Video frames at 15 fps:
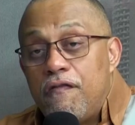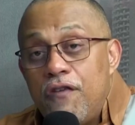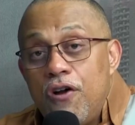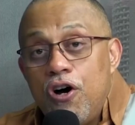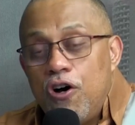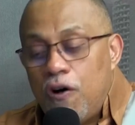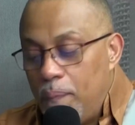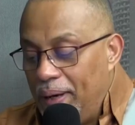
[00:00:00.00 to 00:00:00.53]

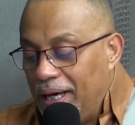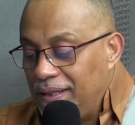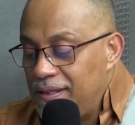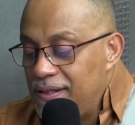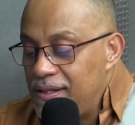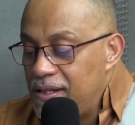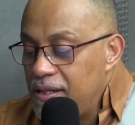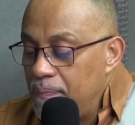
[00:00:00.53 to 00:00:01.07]
Flore
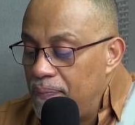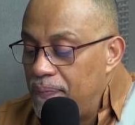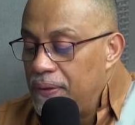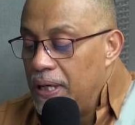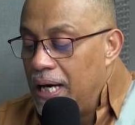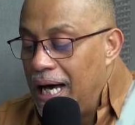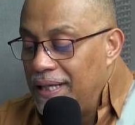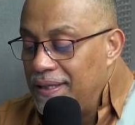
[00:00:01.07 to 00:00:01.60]
participe
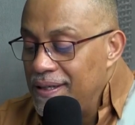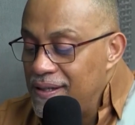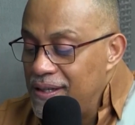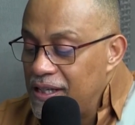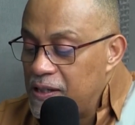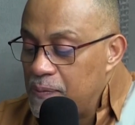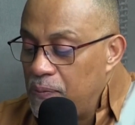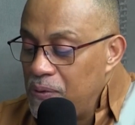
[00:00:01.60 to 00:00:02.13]
à
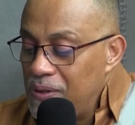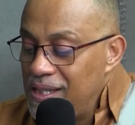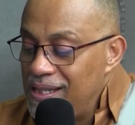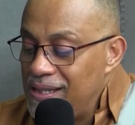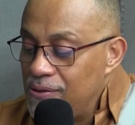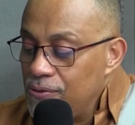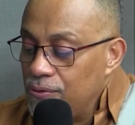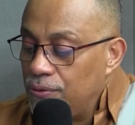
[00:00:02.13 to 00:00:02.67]
des
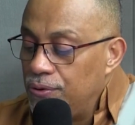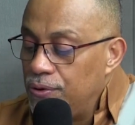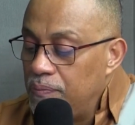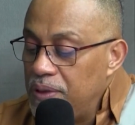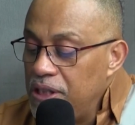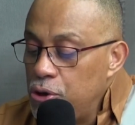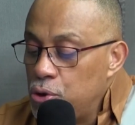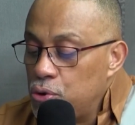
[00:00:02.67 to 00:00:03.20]
expositions de
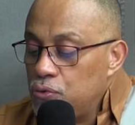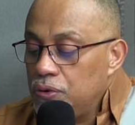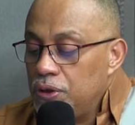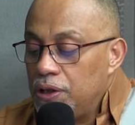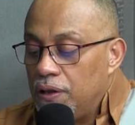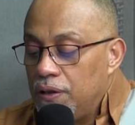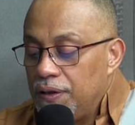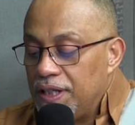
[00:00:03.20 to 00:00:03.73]
bijoux
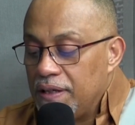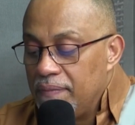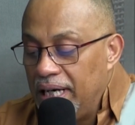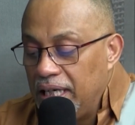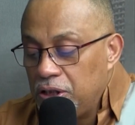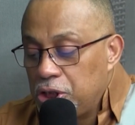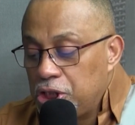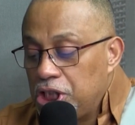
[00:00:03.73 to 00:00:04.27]
dans des
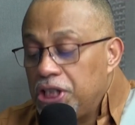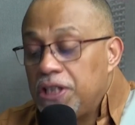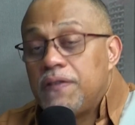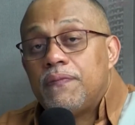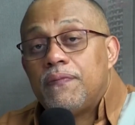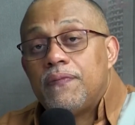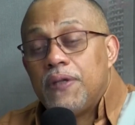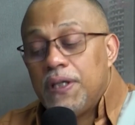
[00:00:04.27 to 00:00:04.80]
marchés,
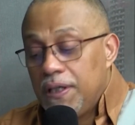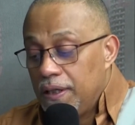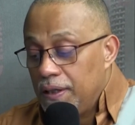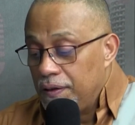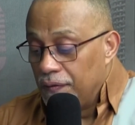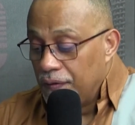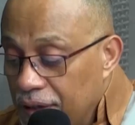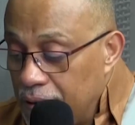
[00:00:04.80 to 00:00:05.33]

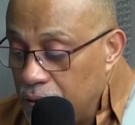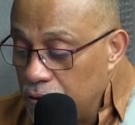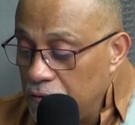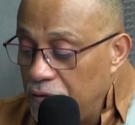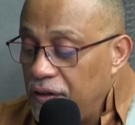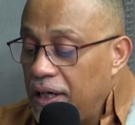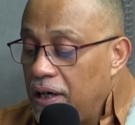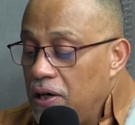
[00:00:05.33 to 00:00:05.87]
des
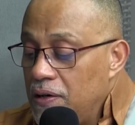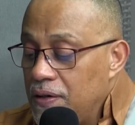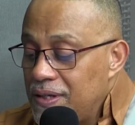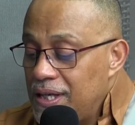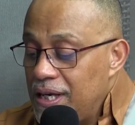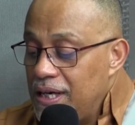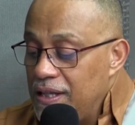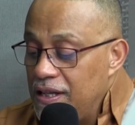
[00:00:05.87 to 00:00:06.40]

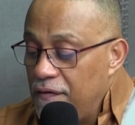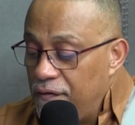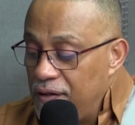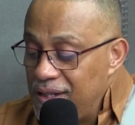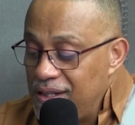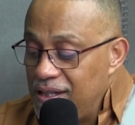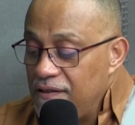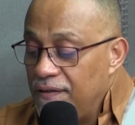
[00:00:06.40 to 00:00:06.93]
conférences et des
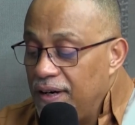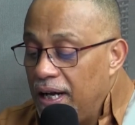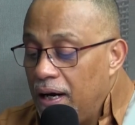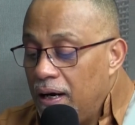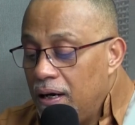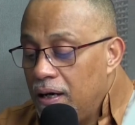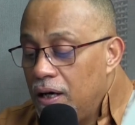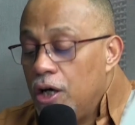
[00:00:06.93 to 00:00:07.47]

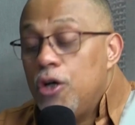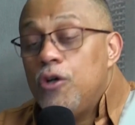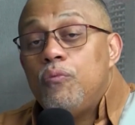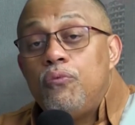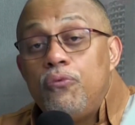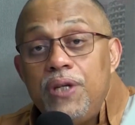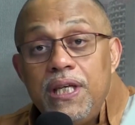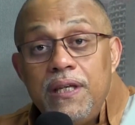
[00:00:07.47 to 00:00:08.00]
festivals,
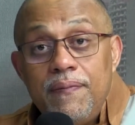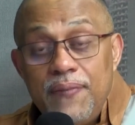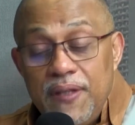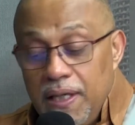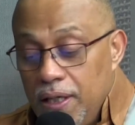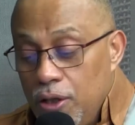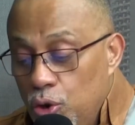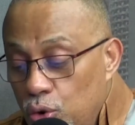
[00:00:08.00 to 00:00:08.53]
puis
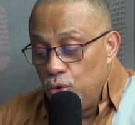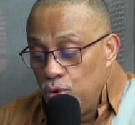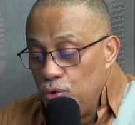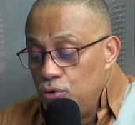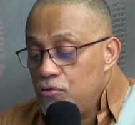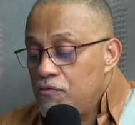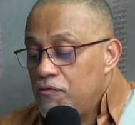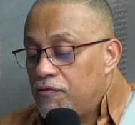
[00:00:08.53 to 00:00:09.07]

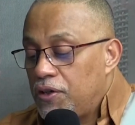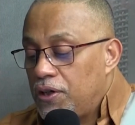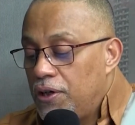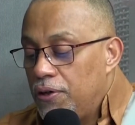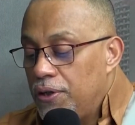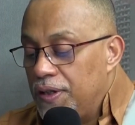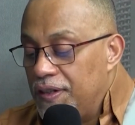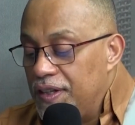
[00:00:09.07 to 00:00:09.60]

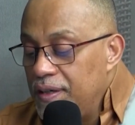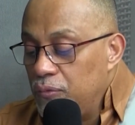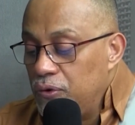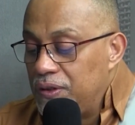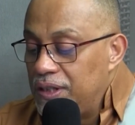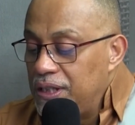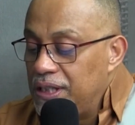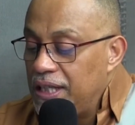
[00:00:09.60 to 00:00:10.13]
ouvre des
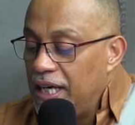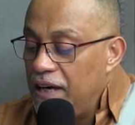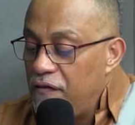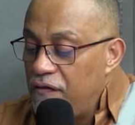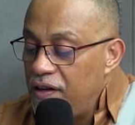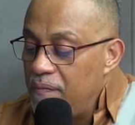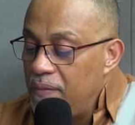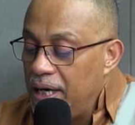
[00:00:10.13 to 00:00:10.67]
boutiques
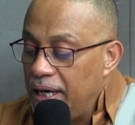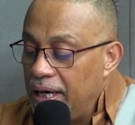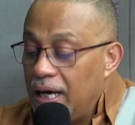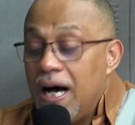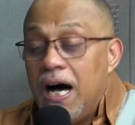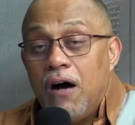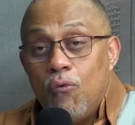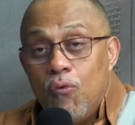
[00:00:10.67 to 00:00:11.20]

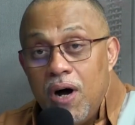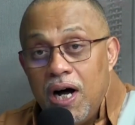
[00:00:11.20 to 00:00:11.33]
éphémères à